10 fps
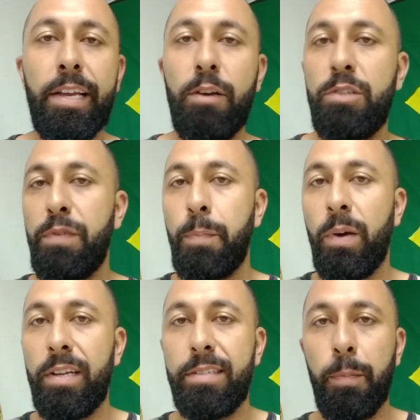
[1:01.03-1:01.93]
que eu tive,
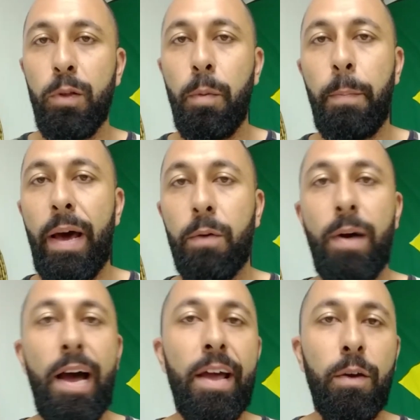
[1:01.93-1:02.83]
por exemplo, no
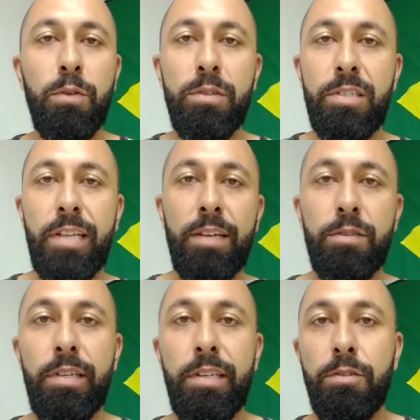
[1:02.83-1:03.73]
Paraguai ou nos
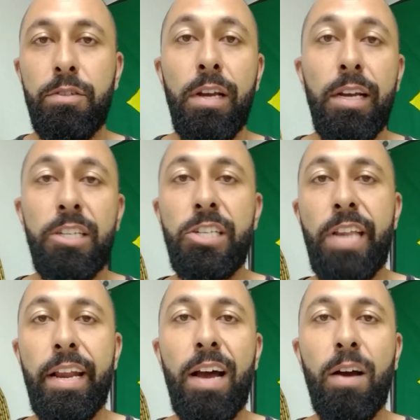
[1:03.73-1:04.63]
Estados Unidos, de
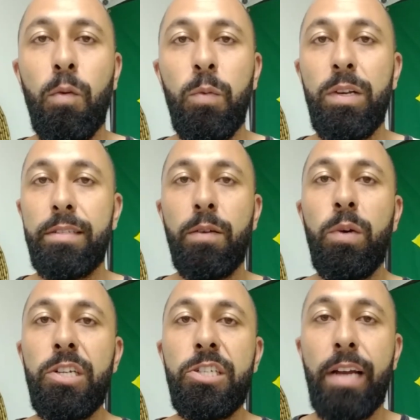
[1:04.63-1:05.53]
treinar com munição
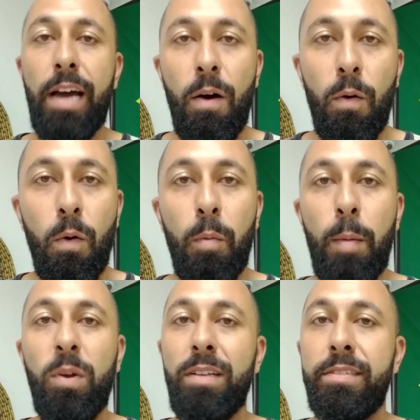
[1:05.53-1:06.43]
original,
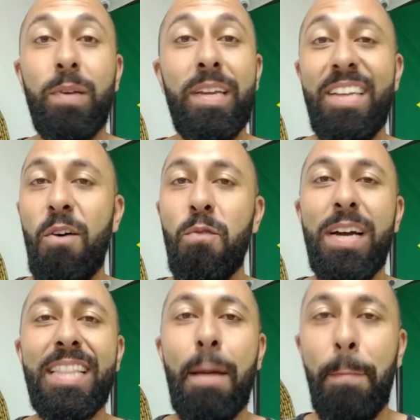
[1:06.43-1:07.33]
uma munição que não
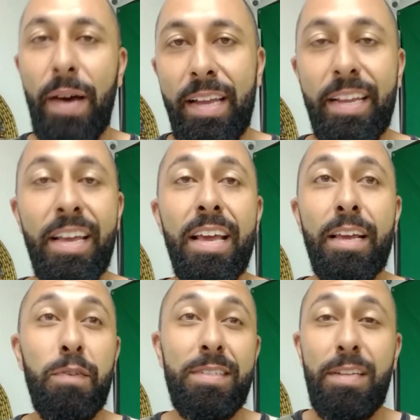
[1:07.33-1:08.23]
vai dar pane,
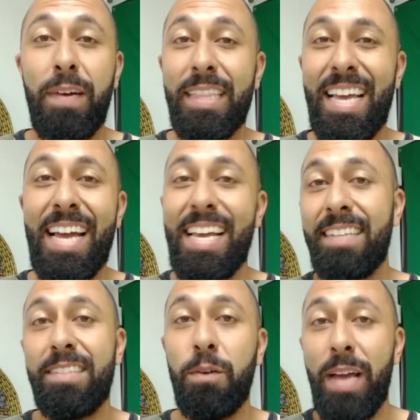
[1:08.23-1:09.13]
que você vai ter a
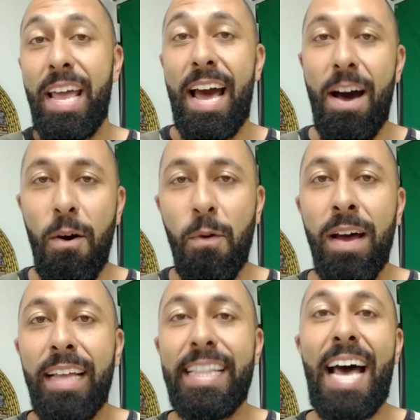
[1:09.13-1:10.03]
reação real
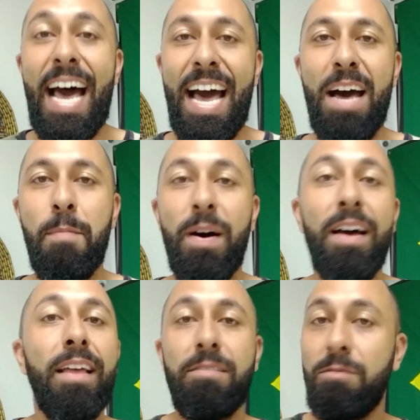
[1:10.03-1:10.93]
da arma,
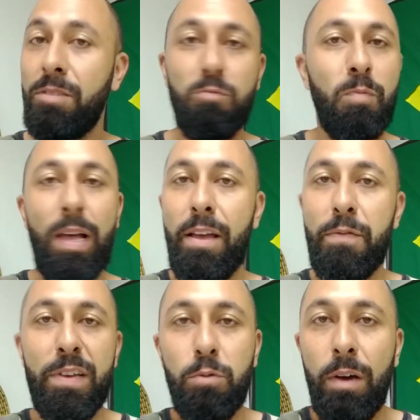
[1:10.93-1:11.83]
uma
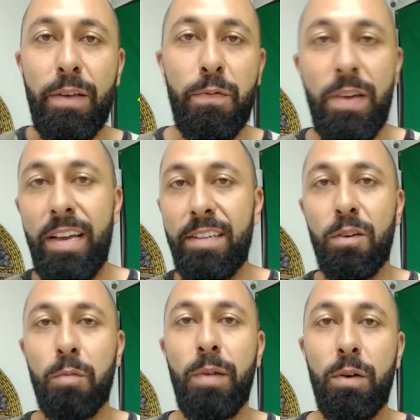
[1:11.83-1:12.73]
eventual defesa,
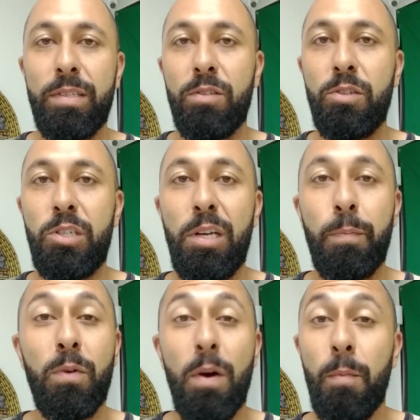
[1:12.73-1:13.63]
alguma coisa do
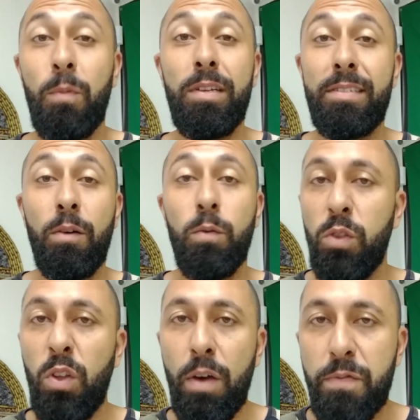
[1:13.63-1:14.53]
tipo, munição
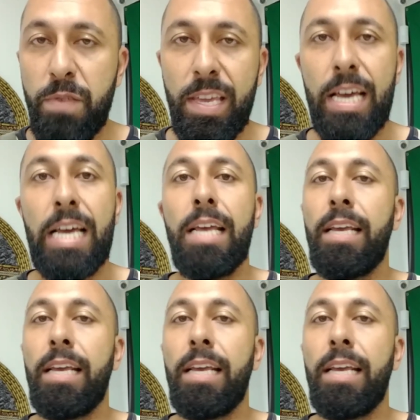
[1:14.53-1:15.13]
novinha.